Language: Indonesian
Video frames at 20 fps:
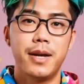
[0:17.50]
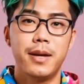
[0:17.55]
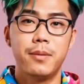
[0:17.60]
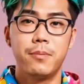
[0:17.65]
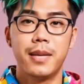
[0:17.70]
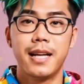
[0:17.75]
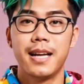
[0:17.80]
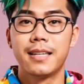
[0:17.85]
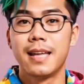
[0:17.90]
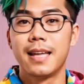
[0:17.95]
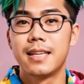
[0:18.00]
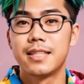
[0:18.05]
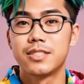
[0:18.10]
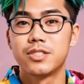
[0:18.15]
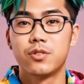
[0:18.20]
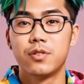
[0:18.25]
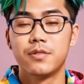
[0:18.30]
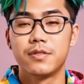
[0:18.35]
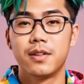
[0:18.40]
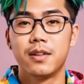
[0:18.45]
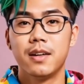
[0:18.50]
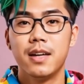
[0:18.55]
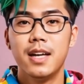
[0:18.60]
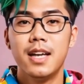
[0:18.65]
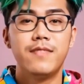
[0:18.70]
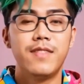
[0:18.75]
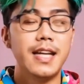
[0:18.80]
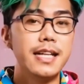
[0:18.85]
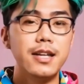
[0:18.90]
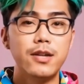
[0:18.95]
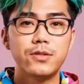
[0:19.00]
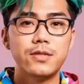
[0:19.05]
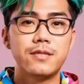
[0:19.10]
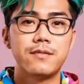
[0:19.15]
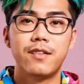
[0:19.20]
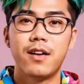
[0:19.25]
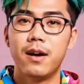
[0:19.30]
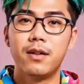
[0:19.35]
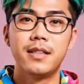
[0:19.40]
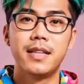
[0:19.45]
Baik teman-teman semuanya, pada
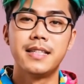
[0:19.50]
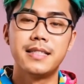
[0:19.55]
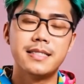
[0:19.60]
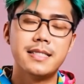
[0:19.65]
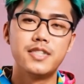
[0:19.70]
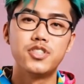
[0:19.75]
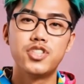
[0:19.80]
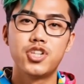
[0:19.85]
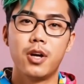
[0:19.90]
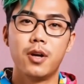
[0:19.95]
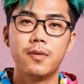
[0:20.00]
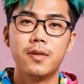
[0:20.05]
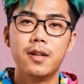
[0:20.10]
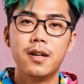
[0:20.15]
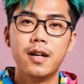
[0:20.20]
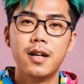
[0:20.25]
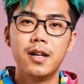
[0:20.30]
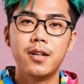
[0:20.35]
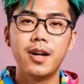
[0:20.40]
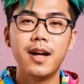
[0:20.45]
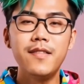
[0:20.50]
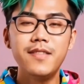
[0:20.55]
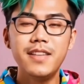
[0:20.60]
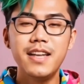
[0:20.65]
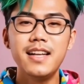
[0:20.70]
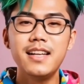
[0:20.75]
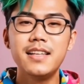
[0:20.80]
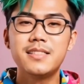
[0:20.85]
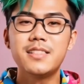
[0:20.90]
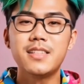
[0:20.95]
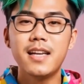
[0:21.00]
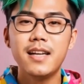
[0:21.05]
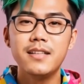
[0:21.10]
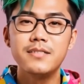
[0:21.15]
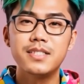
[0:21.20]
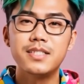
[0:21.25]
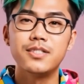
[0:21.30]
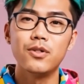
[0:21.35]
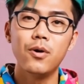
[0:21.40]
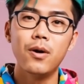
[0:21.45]
video kali ini saya akan
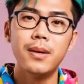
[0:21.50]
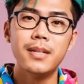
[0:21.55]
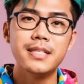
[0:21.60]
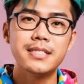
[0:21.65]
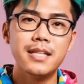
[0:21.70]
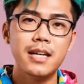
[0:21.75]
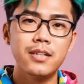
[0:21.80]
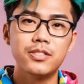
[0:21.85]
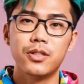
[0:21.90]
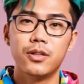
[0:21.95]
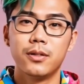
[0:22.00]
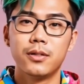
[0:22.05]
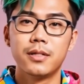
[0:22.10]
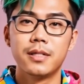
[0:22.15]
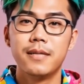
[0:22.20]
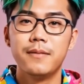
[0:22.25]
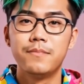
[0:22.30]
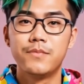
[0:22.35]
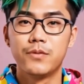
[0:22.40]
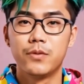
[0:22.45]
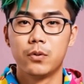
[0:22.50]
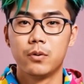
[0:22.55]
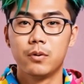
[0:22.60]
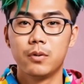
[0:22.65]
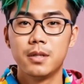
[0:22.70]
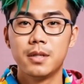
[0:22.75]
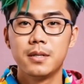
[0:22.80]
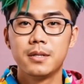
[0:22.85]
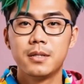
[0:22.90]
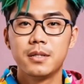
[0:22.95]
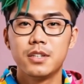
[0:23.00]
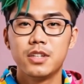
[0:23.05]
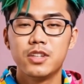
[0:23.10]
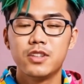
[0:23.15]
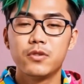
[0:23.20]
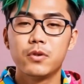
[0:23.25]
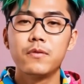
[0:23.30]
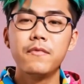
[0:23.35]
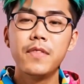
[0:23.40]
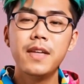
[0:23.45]
menceritakan sejarah singkat
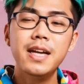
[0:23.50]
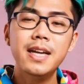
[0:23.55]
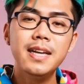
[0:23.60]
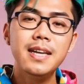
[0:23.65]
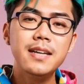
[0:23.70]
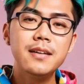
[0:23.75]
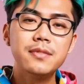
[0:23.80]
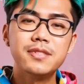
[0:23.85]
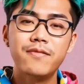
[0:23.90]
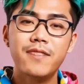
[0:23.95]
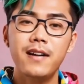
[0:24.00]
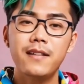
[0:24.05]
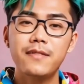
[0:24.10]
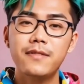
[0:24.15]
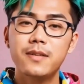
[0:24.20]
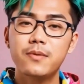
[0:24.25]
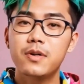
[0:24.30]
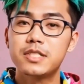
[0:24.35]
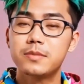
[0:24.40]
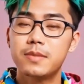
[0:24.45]
tentang sepeda motor